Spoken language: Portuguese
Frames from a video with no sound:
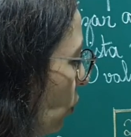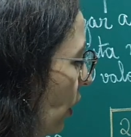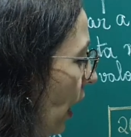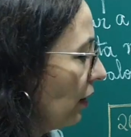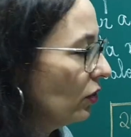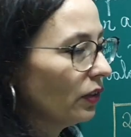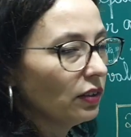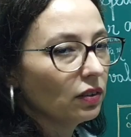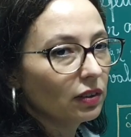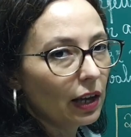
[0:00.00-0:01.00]
reais
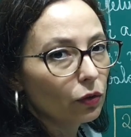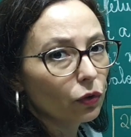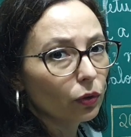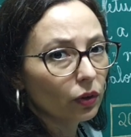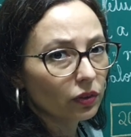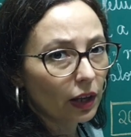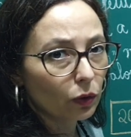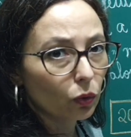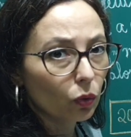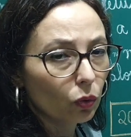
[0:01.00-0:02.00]
vezes
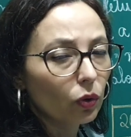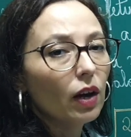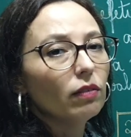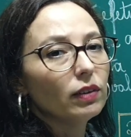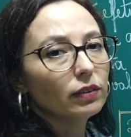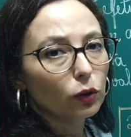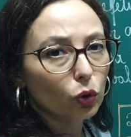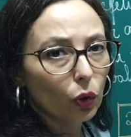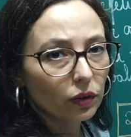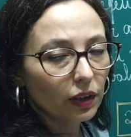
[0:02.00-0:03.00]
0,01 vai
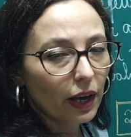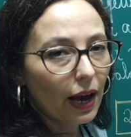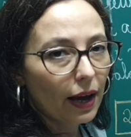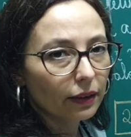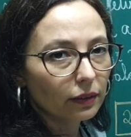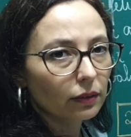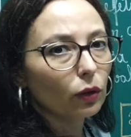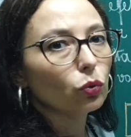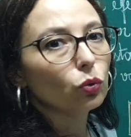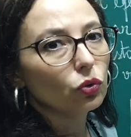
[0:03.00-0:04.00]
ser 2 reais.
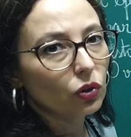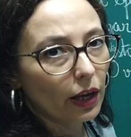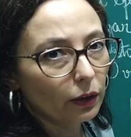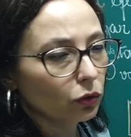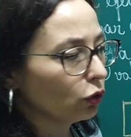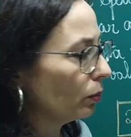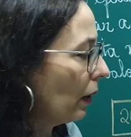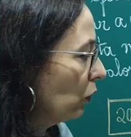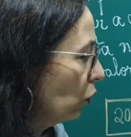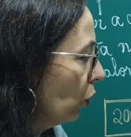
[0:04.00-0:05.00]
Então, 200
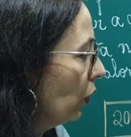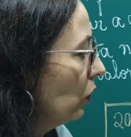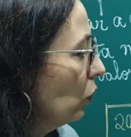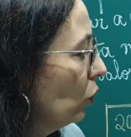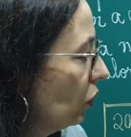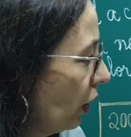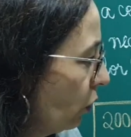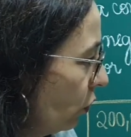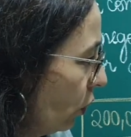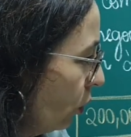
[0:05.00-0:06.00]
mais 2,
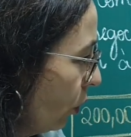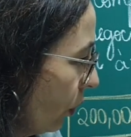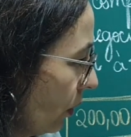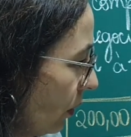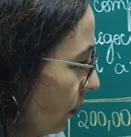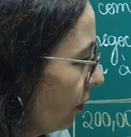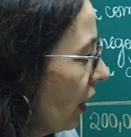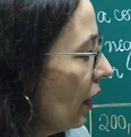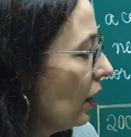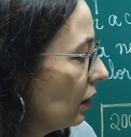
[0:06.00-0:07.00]
202.
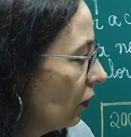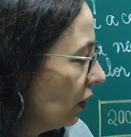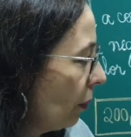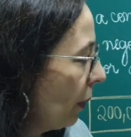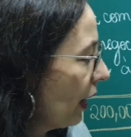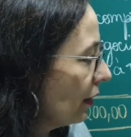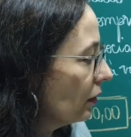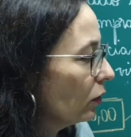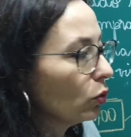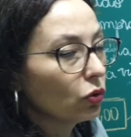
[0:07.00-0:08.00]
Se você pegar
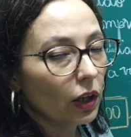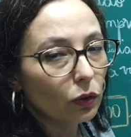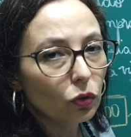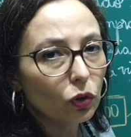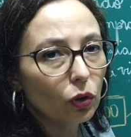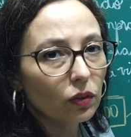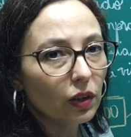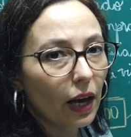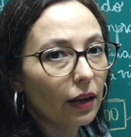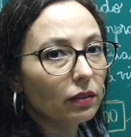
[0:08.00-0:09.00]
esse 202
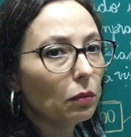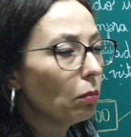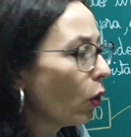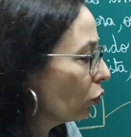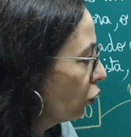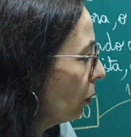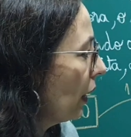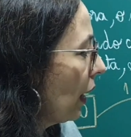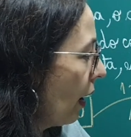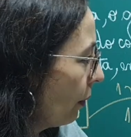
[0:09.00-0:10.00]
reais e
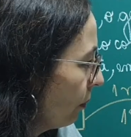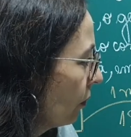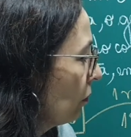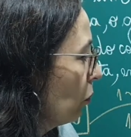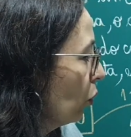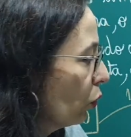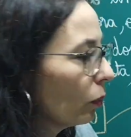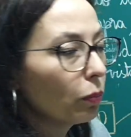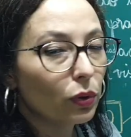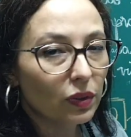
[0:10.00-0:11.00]
multiplicar por
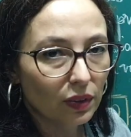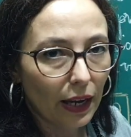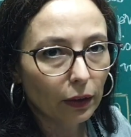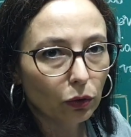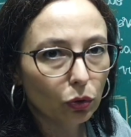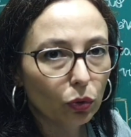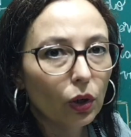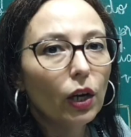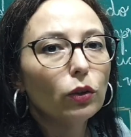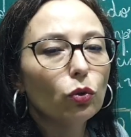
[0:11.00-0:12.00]
1%,
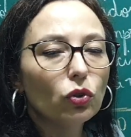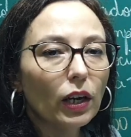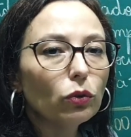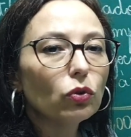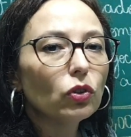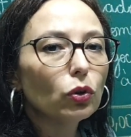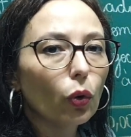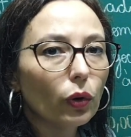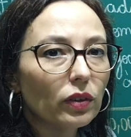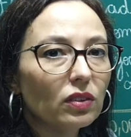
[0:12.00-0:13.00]

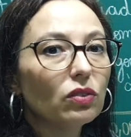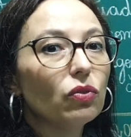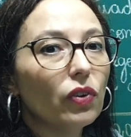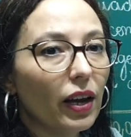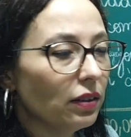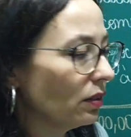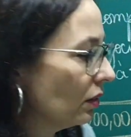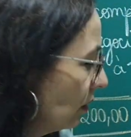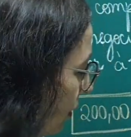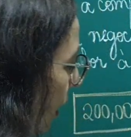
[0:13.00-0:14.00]
202 vezes